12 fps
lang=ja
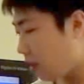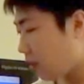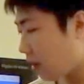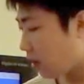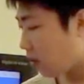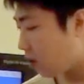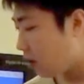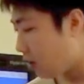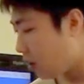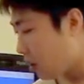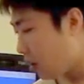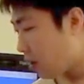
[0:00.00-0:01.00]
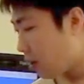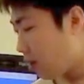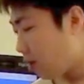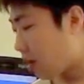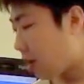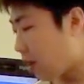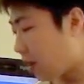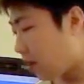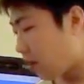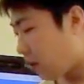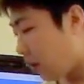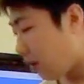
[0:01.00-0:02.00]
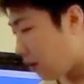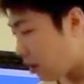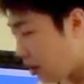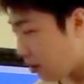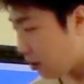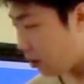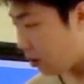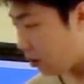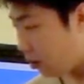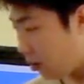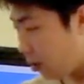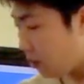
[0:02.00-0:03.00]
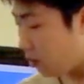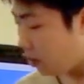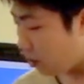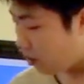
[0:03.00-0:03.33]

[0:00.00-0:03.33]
単語単語、2単語とかっていうのをブルーよりも